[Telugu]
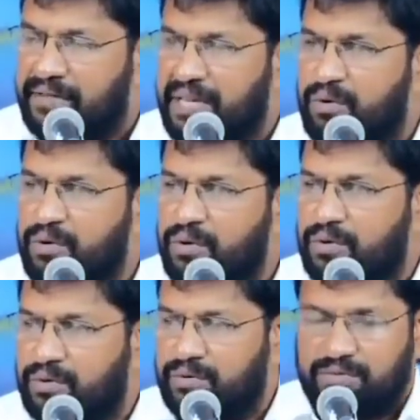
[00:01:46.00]
దేవుడు
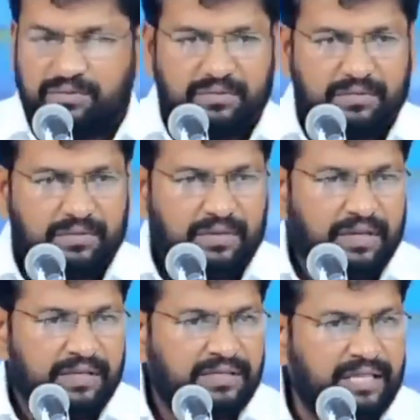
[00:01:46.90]

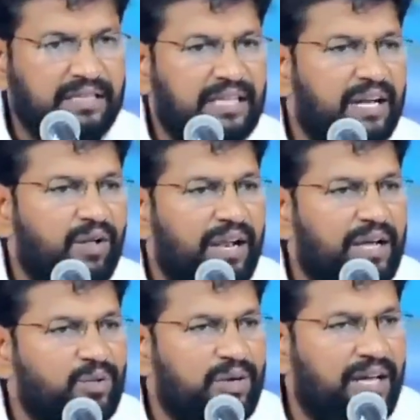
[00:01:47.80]
సంతానం
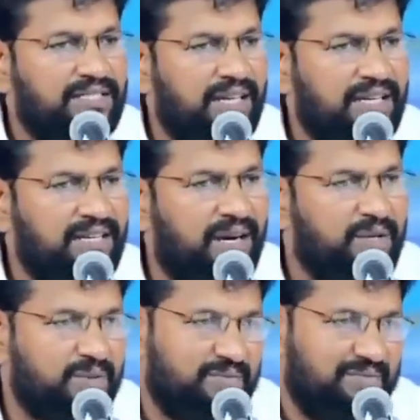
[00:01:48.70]
లేకుండా
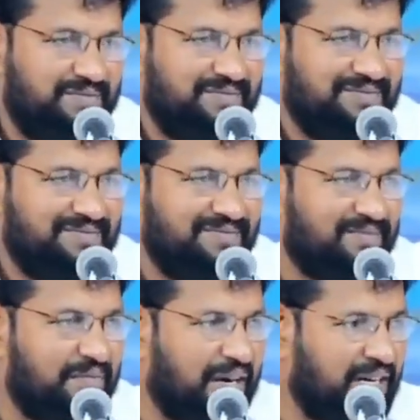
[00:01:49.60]
చేశాడు
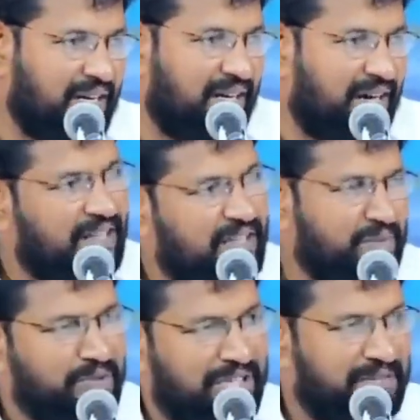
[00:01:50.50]
అంటే అర్థం
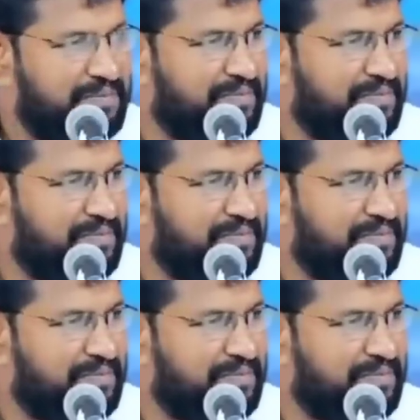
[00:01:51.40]
ఉంది